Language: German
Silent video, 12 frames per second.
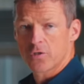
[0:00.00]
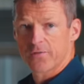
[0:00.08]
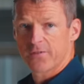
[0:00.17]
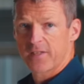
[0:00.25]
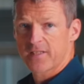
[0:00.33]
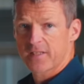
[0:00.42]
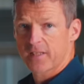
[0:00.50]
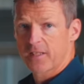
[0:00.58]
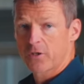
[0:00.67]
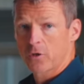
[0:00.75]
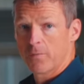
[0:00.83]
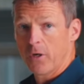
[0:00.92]
schon fast in
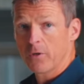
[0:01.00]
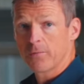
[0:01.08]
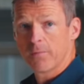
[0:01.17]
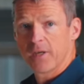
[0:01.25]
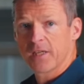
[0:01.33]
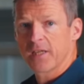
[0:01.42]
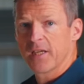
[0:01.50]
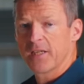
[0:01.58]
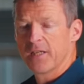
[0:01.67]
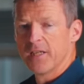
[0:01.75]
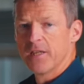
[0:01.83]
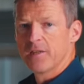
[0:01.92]
Richtung Mountainbike
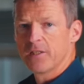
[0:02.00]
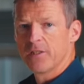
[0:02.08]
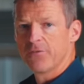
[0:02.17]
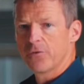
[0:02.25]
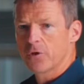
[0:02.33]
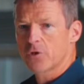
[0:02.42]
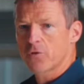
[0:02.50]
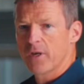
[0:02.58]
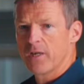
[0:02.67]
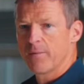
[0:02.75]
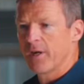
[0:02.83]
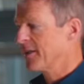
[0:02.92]
gehen die für ein
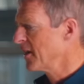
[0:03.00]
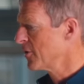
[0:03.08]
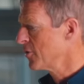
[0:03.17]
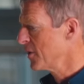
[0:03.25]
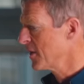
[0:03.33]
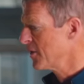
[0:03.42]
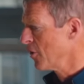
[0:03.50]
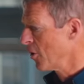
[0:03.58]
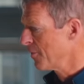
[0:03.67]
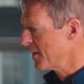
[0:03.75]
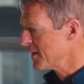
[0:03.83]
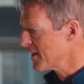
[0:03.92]
Trailbike natürlich noch
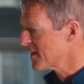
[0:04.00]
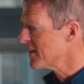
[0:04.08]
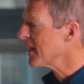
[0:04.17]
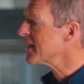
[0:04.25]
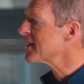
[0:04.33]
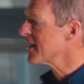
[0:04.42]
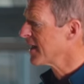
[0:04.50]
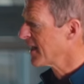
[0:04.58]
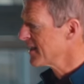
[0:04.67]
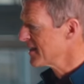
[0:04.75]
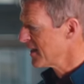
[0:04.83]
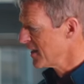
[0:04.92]
besser sind als der
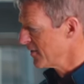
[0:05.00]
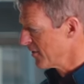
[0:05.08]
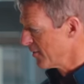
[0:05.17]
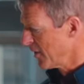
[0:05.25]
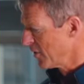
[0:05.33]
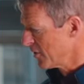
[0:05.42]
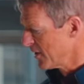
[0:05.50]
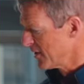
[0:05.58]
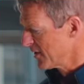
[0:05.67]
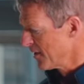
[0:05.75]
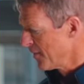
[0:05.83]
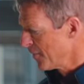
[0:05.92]
Kranz, der hier verbaut
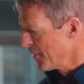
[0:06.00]
ist.